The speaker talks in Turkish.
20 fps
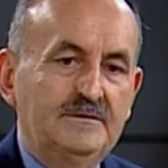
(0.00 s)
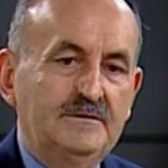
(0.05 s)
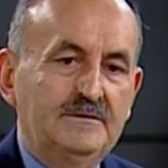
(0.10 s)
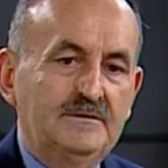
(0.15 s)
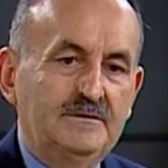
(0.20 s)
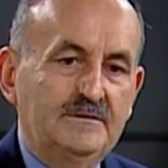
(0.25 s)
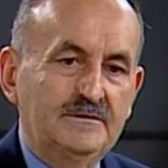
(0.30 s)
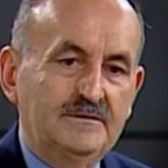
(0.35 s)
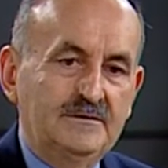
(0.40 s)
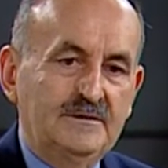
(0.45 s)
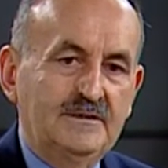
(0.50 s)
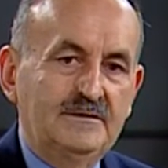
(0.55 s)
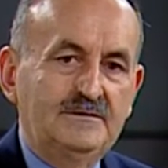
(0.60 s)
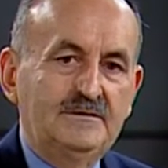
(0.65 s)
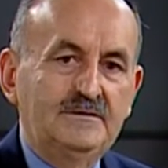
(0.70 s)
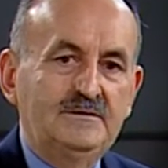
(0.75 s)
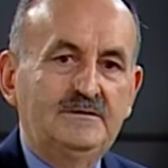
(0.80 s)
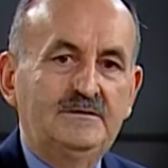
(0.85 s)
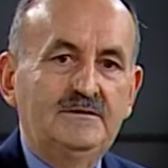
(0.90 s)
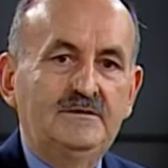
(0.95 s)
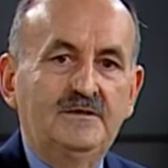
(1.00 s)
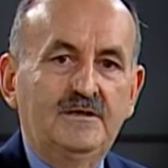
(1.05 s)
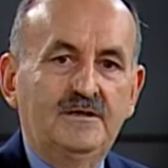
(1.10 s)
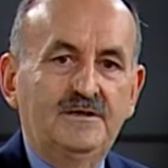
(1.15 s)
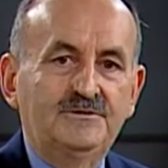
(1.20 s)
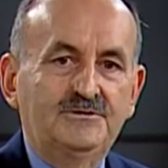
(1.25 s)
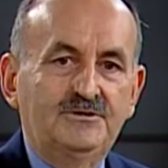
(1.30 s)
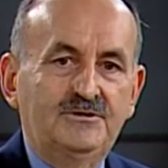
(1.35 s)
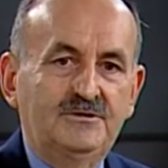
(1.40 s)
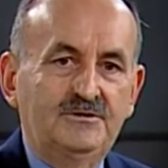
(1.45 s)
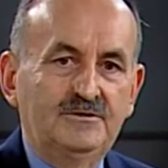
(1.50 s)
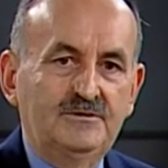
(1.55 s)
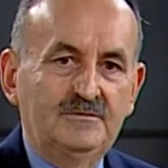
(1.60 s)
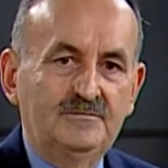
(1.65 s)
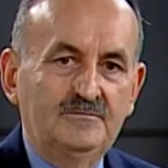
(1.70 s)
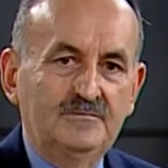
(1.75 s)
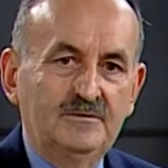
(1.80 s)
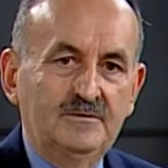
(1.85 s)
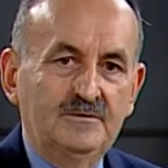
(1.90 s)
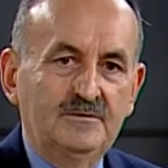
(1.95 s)
e, getirdiği açığı
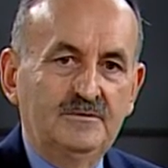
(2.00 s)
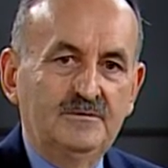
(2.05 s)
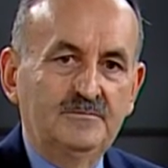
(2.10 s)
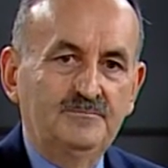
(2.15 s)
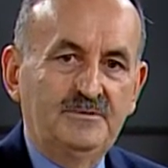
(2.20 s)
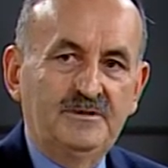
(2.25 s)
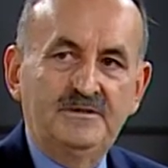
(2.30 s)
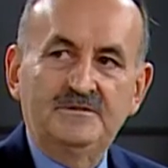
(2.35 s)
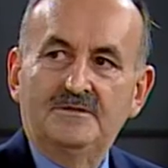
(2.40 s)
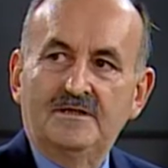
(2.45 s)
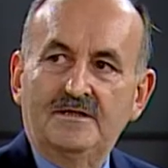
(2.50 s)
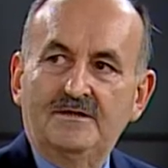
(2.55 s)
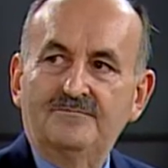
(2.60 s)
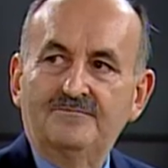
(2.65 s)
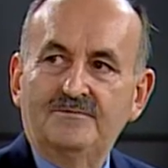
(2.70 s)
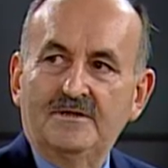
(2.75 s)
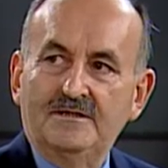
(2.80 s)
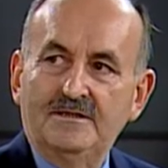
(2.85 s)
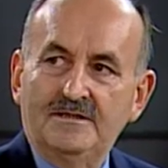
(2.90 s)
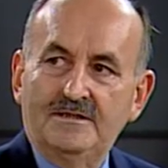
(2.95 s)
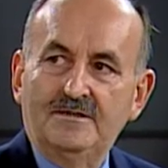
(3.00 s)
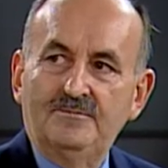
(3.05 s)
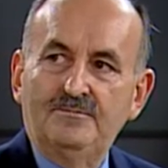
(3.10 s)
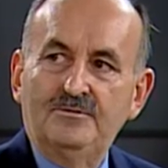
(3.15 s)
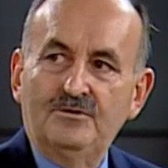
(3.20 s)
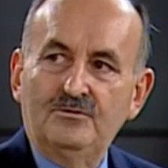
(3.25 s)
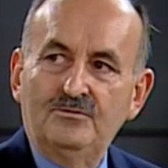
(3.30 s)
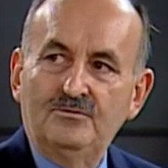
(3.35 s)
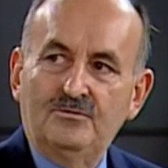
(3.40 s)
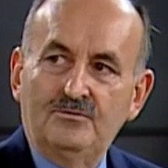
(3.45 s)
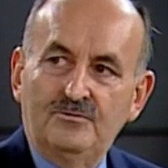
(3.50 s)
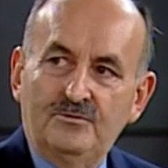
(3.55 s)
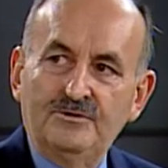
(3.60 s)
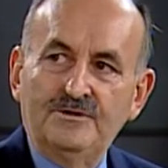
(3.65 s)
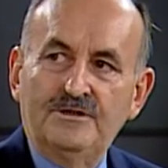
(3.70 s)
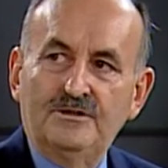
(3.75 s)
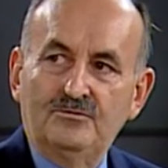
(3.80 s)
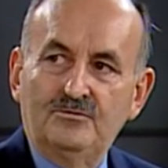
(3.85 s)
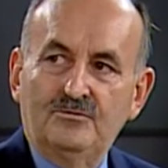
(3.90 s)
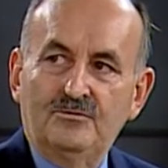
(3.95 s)
bir taraftan
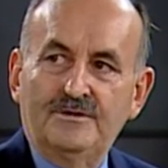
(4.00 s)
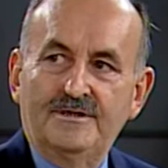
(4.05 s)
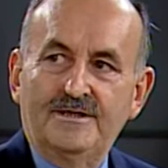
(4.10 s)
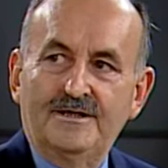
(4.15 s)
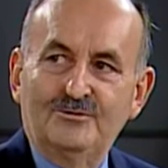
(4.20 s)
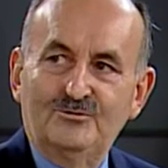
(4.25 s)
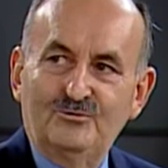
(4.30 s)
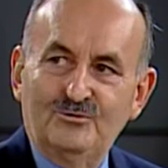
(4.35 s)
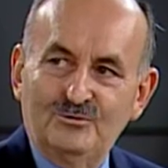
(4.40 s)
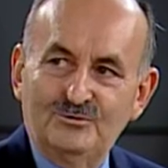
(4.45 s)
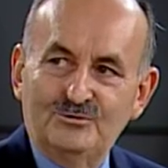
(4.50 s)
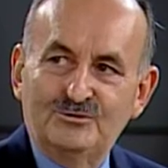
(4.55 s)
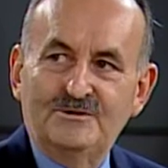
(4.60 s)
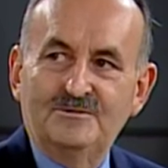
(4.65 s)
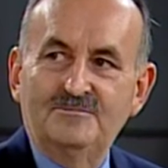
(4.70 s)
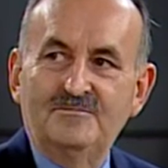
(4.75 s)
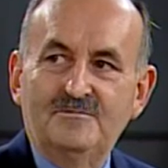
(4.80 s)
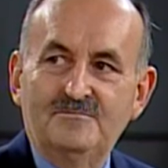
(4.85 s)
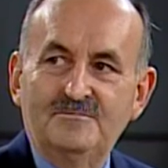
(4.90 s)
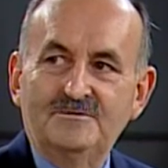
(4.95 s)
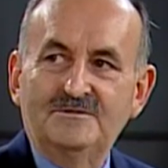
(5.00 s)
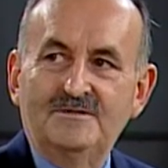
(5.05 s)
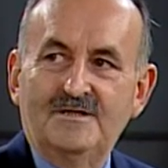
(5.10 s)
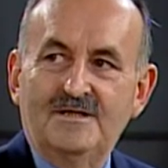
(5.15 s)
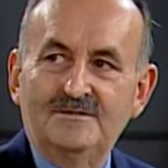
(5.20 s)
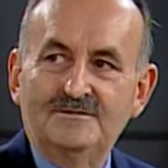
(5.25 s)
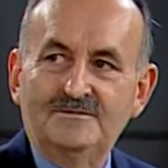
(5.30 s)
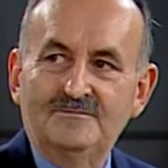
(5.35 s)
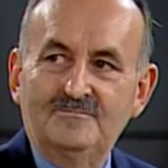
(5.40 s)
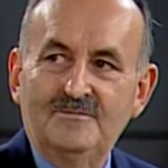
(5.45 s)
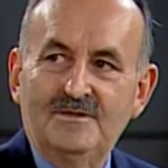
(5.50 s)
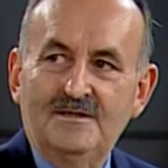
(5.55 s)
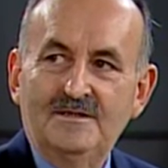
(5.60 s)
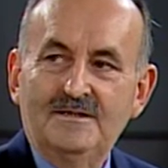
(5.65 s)
2017 olarak göğüslememiz lazım.